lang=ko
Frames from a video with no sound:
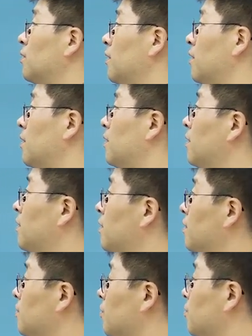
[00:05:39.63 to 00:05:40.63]
예,
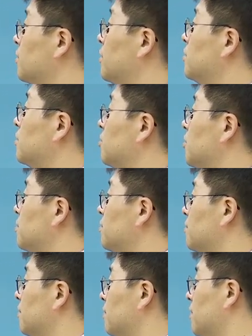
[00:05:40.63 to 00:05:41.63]
경제 측면에서
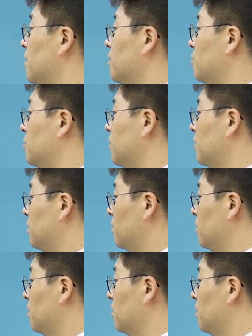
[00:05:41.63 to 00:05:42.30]
그렇다라는 겁니다.